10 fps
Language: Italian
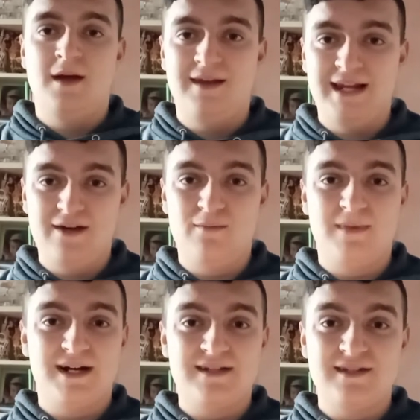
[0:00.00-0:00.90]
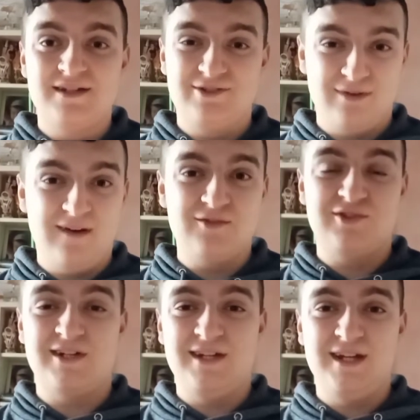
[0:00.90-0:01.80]
Lara Lombardi trova un
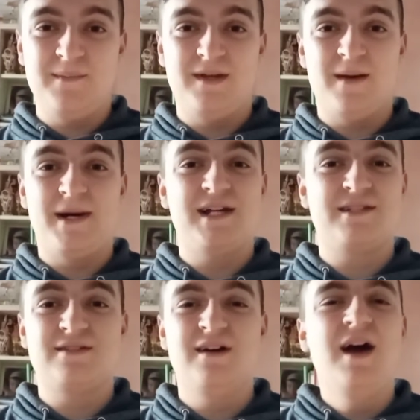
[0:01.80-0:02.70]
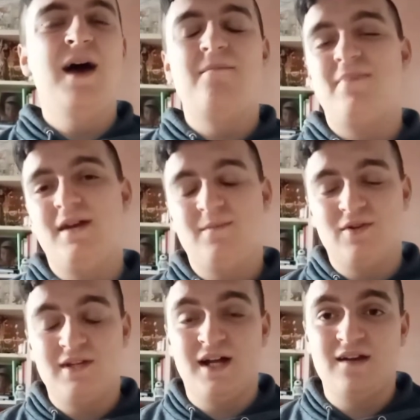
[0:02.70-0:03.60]
salire per la March per il
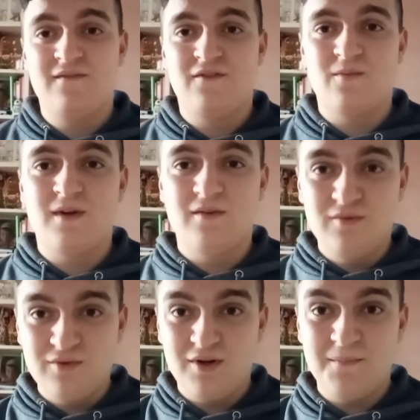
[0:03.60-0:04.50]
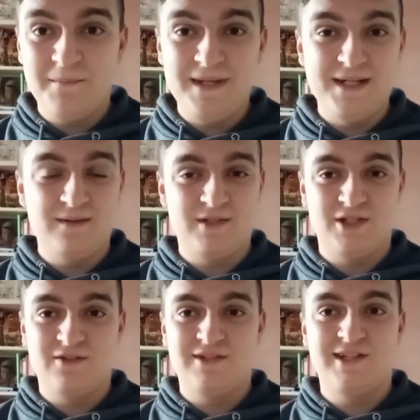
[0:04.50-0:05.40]
Mondiale Formula 1
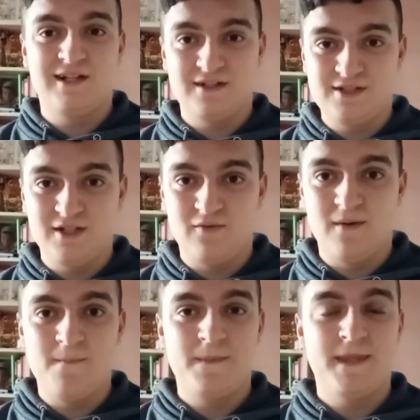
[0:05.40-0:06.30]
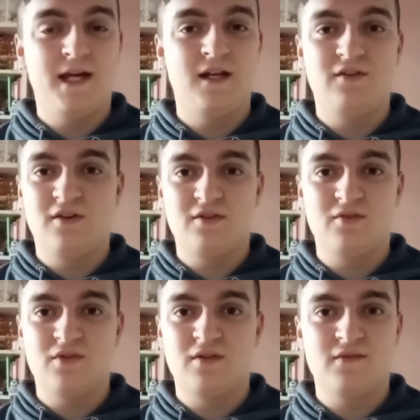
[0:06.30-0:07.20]
1975 e
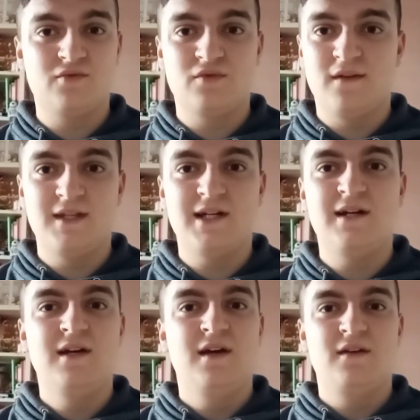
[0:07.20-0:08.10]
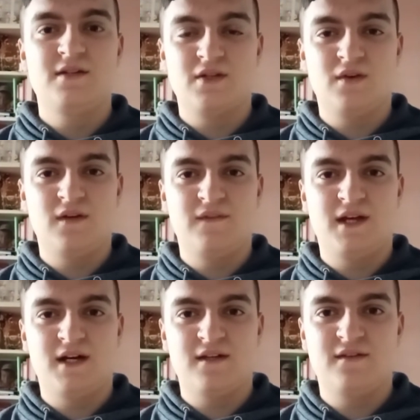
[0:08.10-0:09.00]
all'esordio con la nuova scuderia riesce a
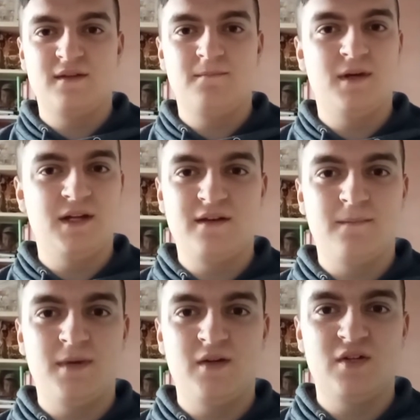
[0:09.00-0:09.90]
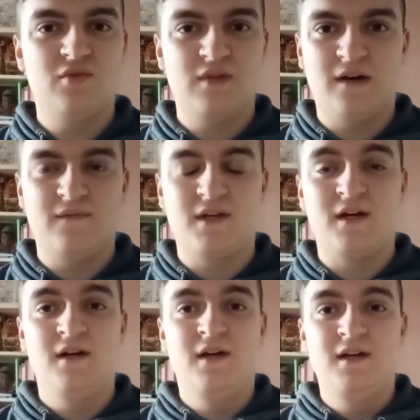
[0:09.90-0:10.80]
qualificarsi per il Gran Premio del
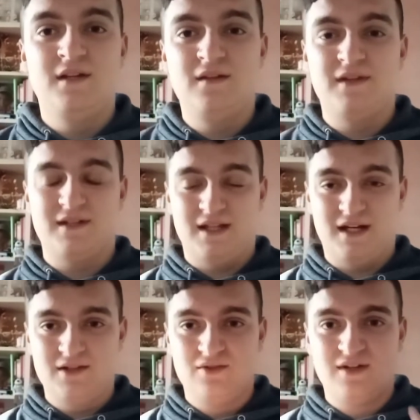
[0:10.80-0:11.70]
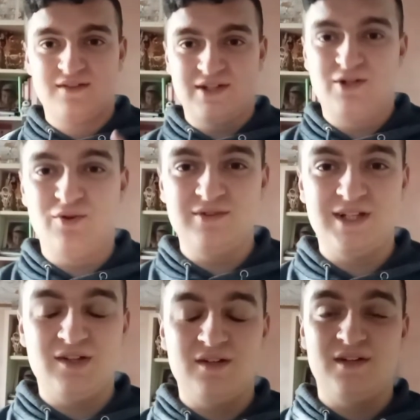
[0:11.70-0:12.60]
Sudafrica, diventando la
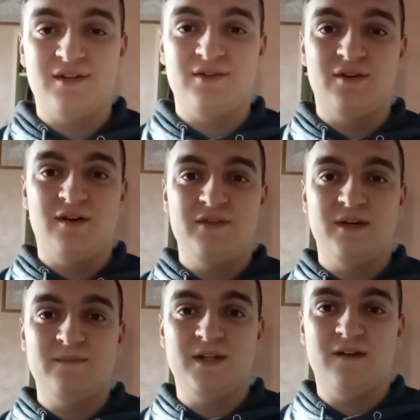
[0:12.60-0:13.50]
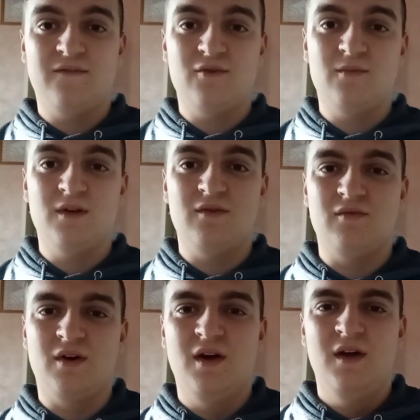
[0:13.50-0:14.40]
seconda donna della storia della Formula
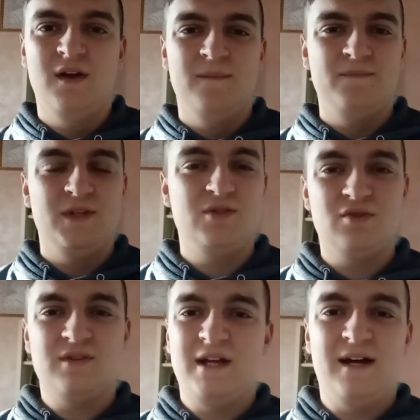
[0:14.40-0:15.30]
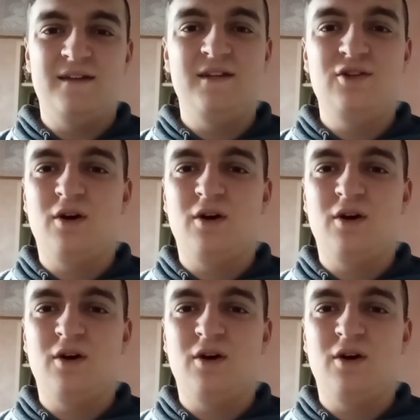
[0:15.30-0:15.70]
1, 18 anni